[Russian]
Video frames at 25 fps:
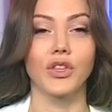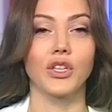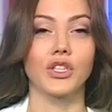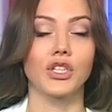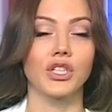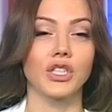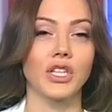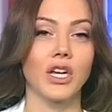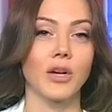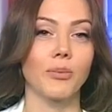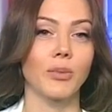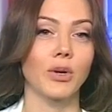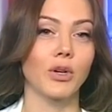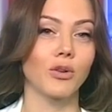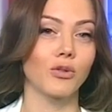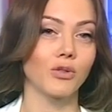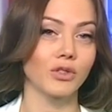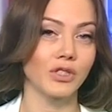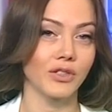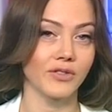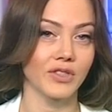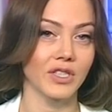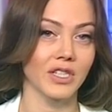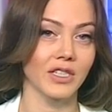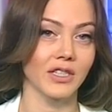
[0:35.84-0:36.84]
Ночная
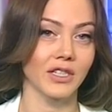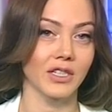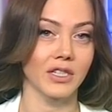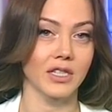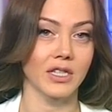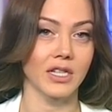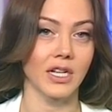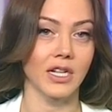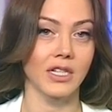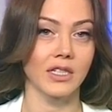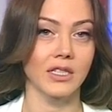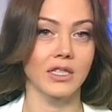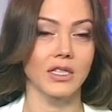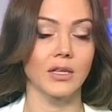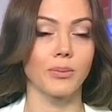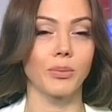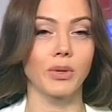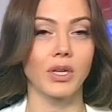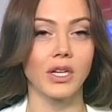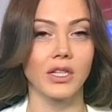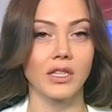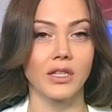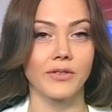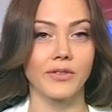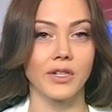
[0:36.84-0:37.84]
погоня в центре столицы.
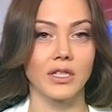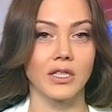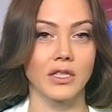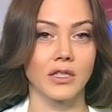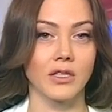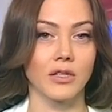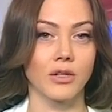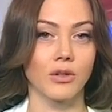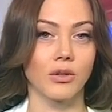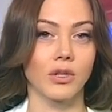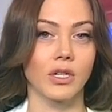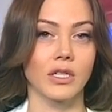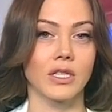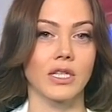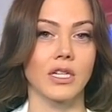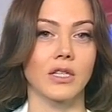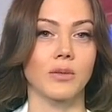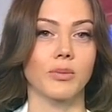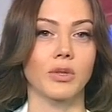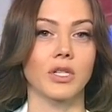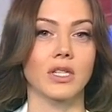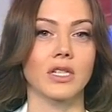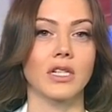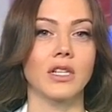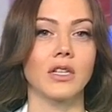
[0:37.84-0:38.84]
Пьяный водитель, уходя от
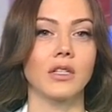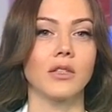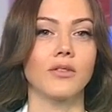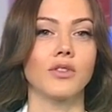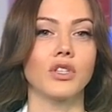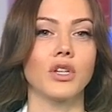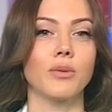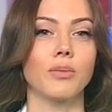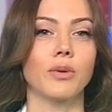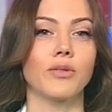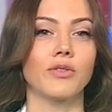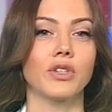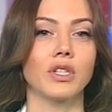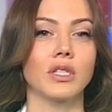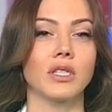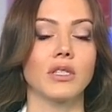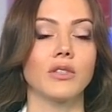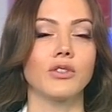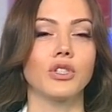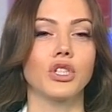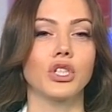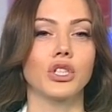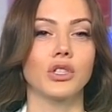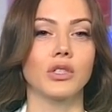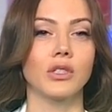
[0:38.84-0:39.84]
преследования, повредил
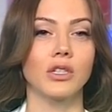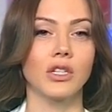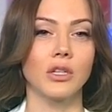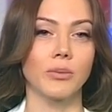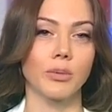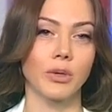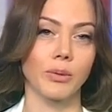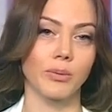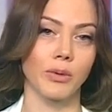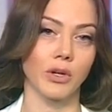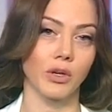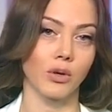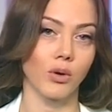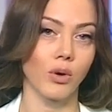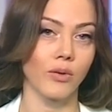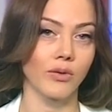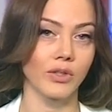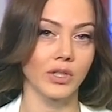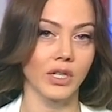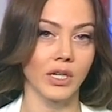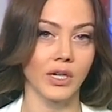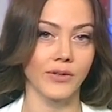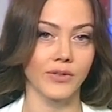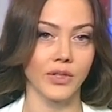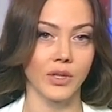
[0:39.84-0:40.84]
четыре
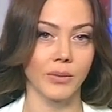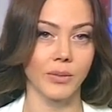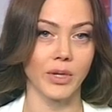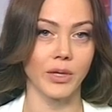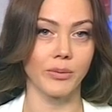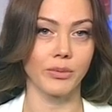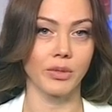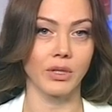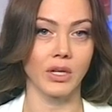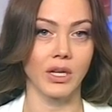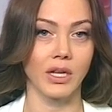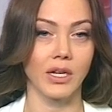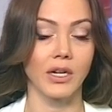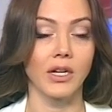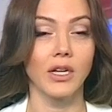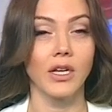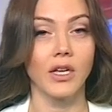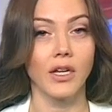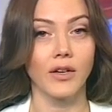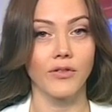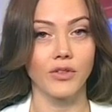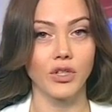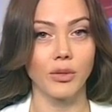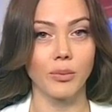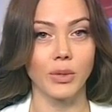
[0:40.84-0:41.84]
припаркованных автомобиля.
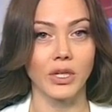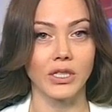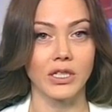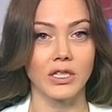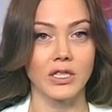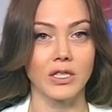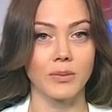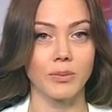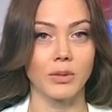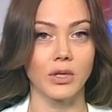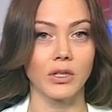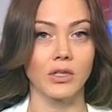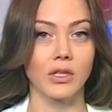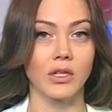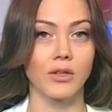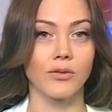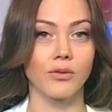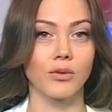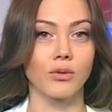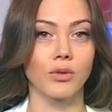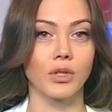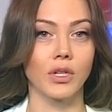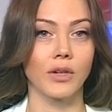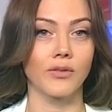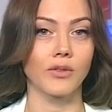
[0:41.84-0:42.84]
Внимание инспекторов
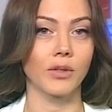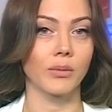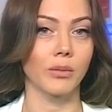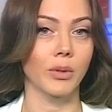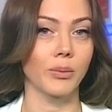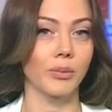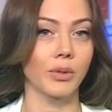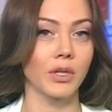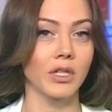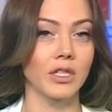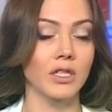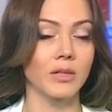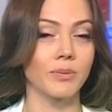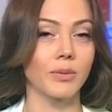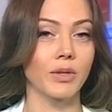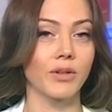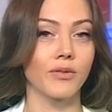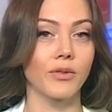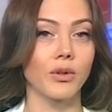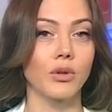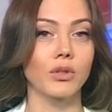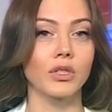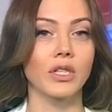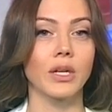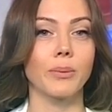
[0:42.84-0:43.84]
горе-автомобилист
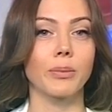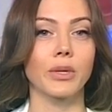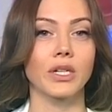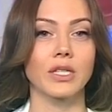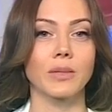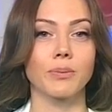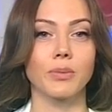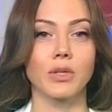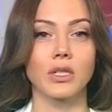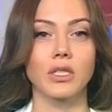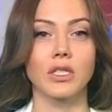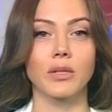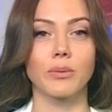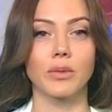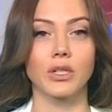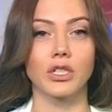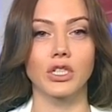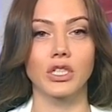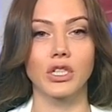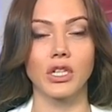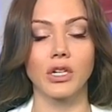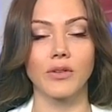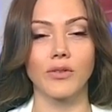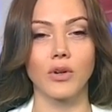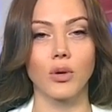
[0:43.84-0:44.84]
привлек на проспекте
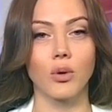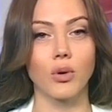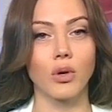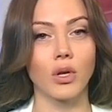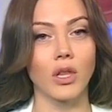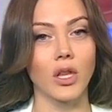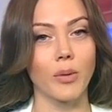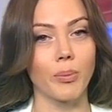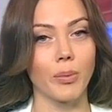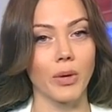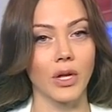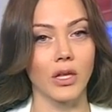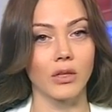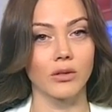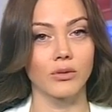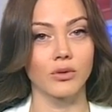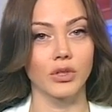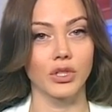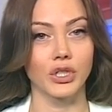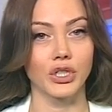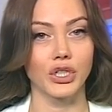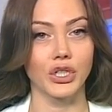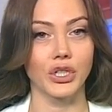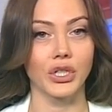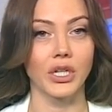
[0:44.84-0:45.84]
Машерова около
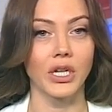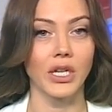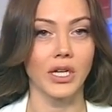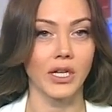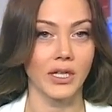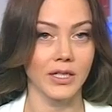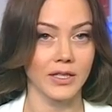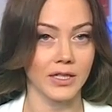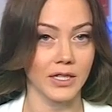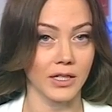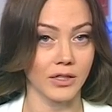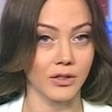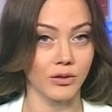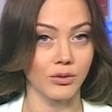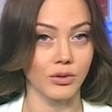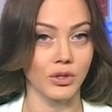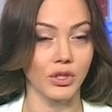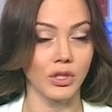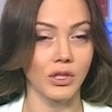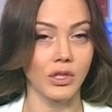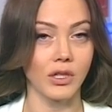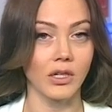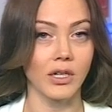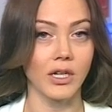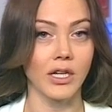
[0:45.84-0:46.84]
полуночи.
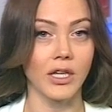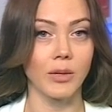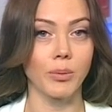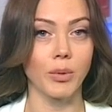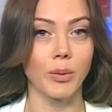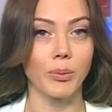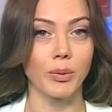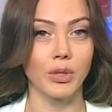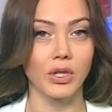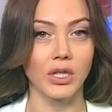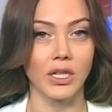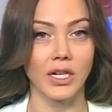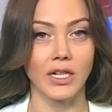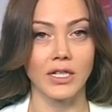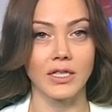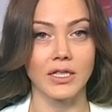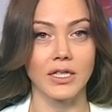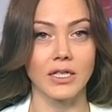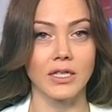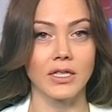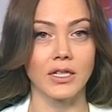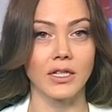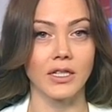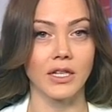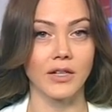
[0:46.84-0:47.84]
Сотрудники ГАИ попытались
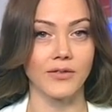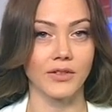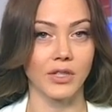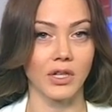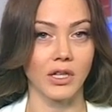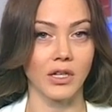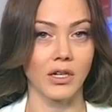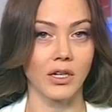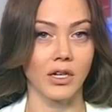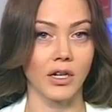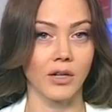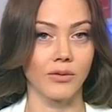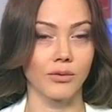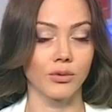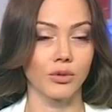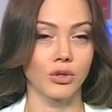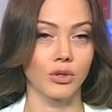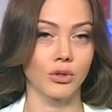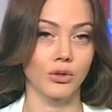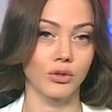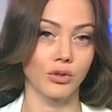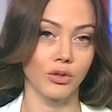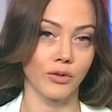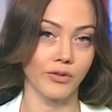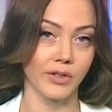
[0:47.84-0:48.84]
остановить
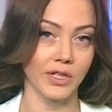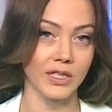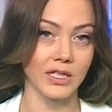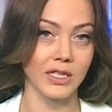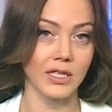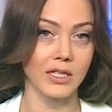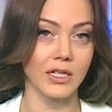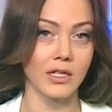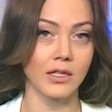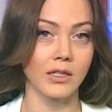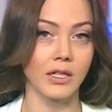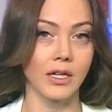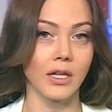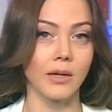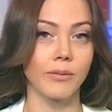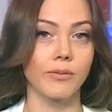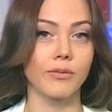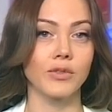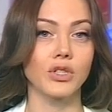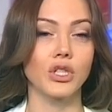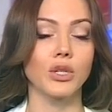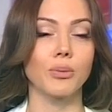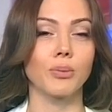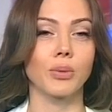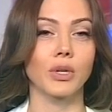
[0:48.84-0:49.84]
легковушку, но водитель
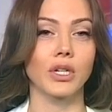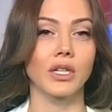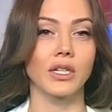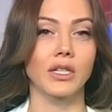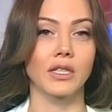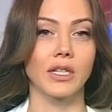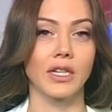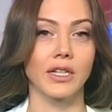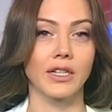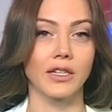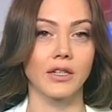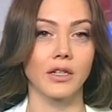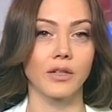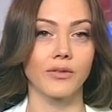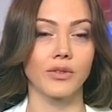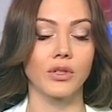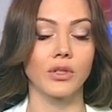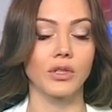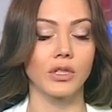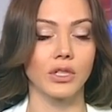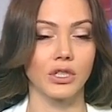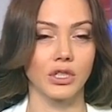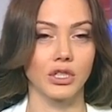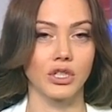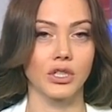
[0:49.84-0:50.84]
требования проигнорировал
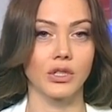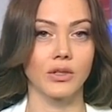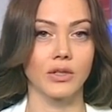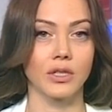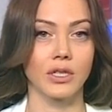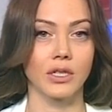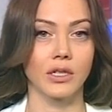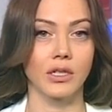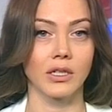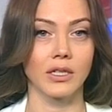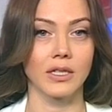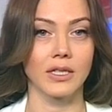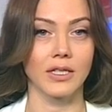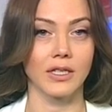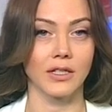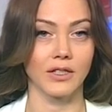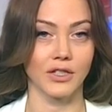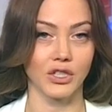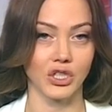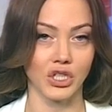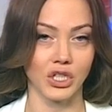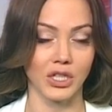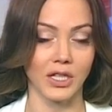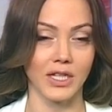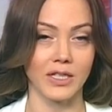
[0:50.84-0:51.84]
и решил скрыться.
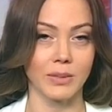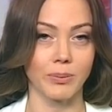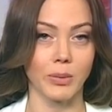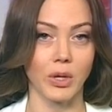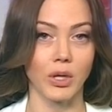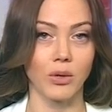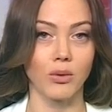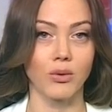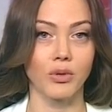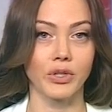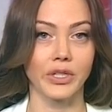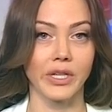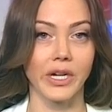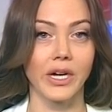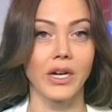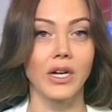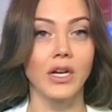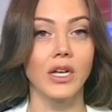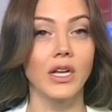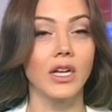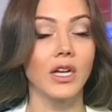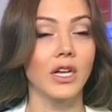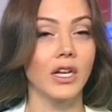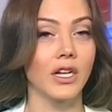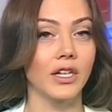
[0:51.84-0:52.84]
Началась погоня.
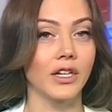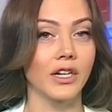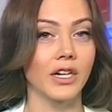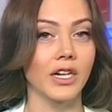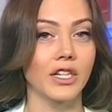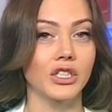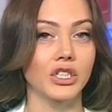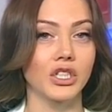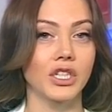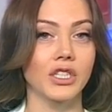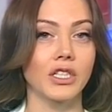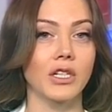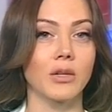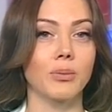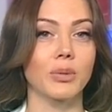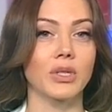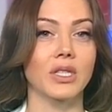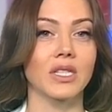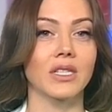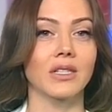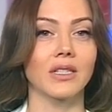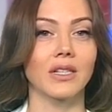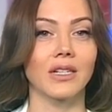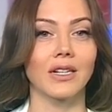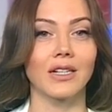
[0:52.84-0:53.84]
Лихач гонял по
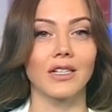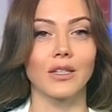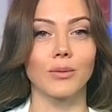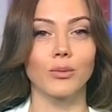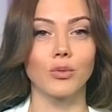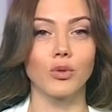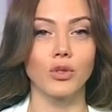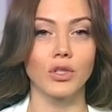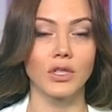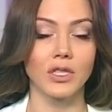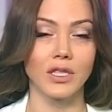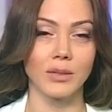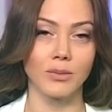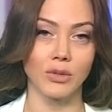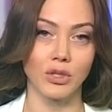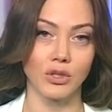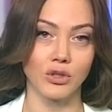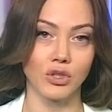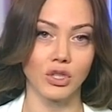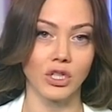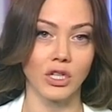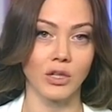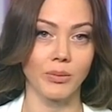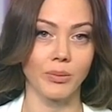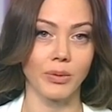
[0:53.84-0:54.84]
центральным улицам,
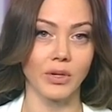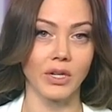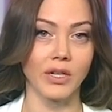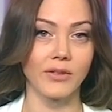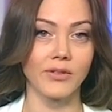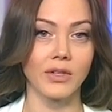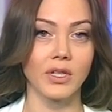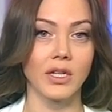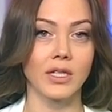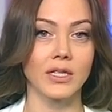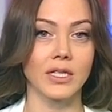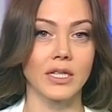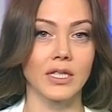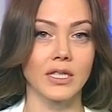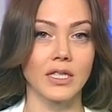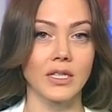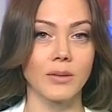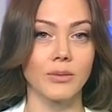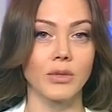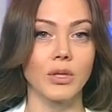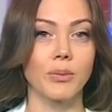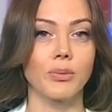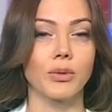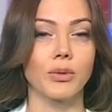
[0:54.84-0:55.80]
нарушал правила, а затем на